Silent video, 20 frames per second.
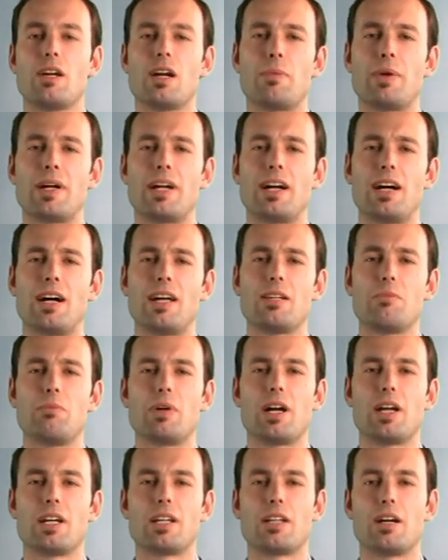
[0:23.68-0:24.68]
Aber gerade im
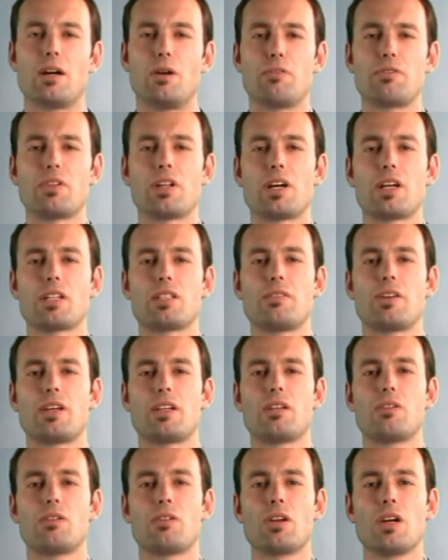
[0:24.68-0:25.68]
Bereich der
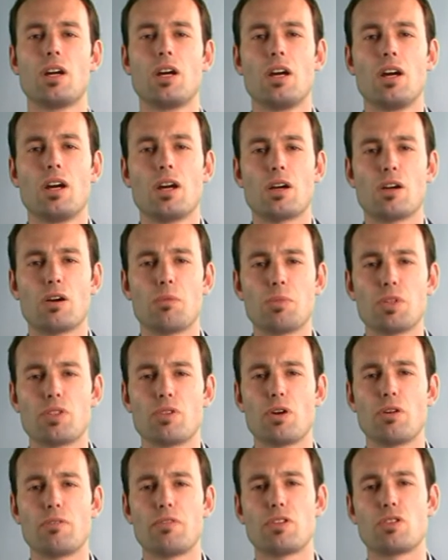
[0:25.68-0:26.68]
Auftragsfertigung kommt
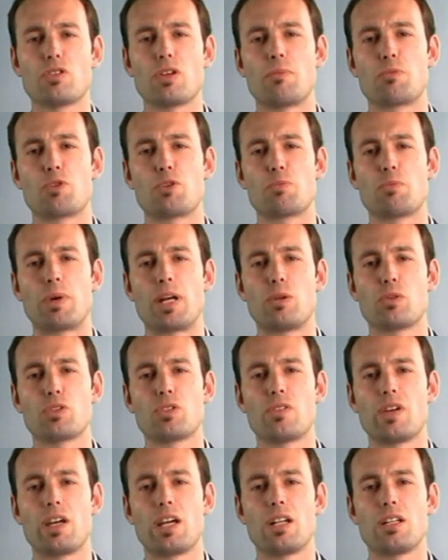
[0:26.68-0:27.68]
es häufig zu einem
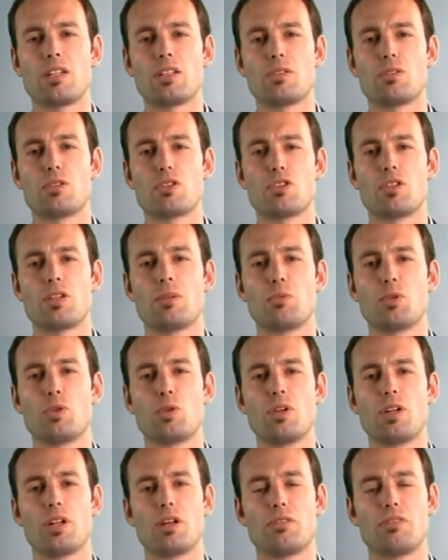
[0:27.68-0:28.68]
Spannungsverhältnis zwischen dem
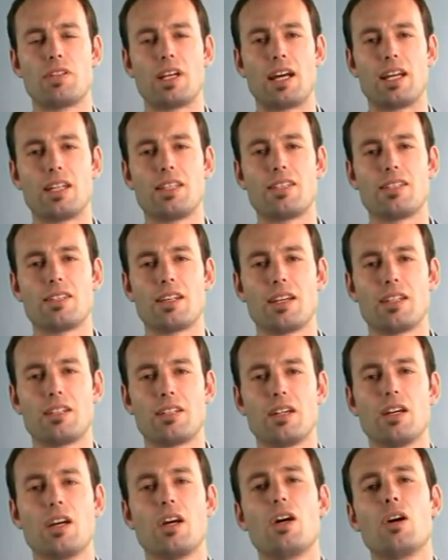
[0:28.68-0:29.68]
Kunden auf der einen
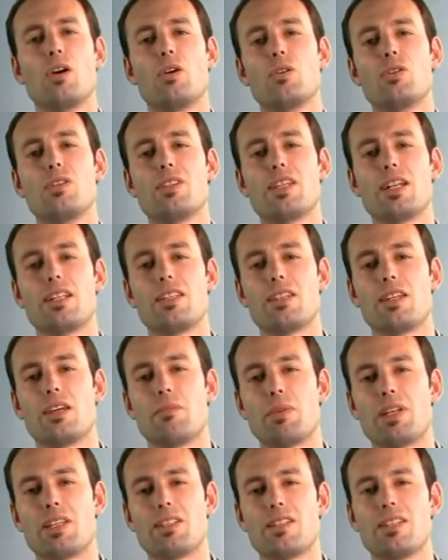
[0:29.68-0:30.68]
Seite und uns als
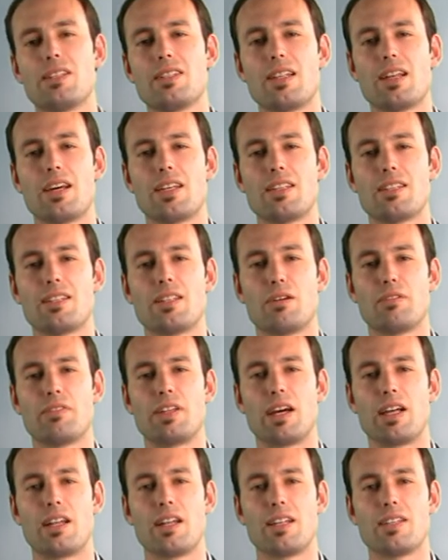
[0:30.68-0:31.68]
EMS-Dienstleister auf
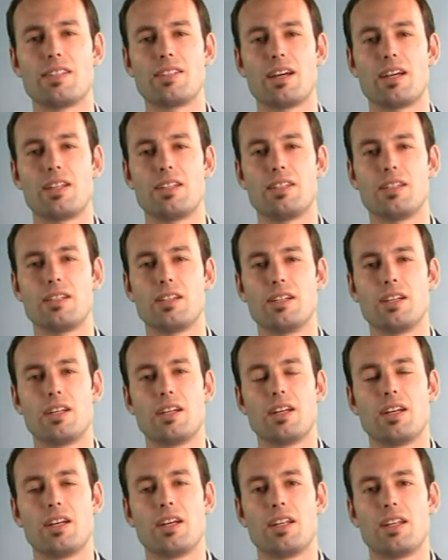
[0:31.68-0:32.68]
der anderen Seite.
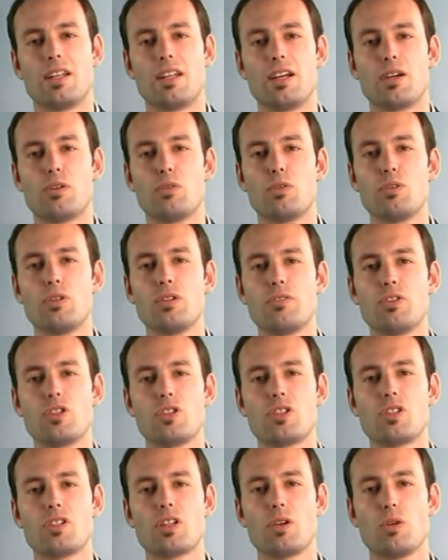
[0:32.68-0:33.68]
Denn der Kunde
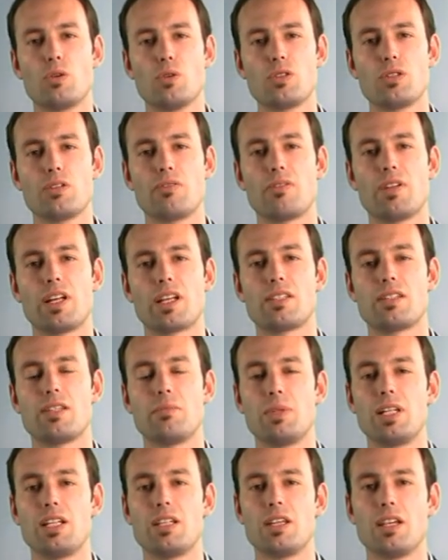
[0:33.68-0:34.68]
wünscht sich höchste
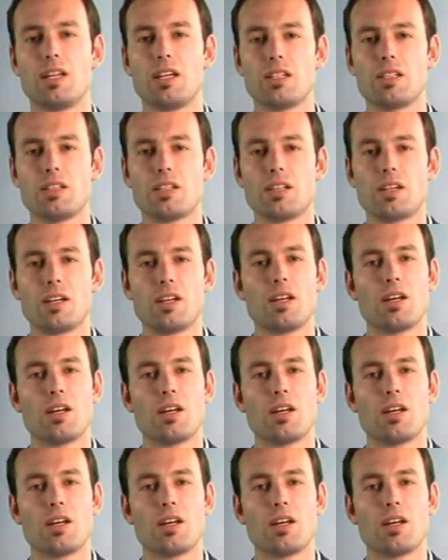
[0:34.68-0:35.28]
Flexibilität,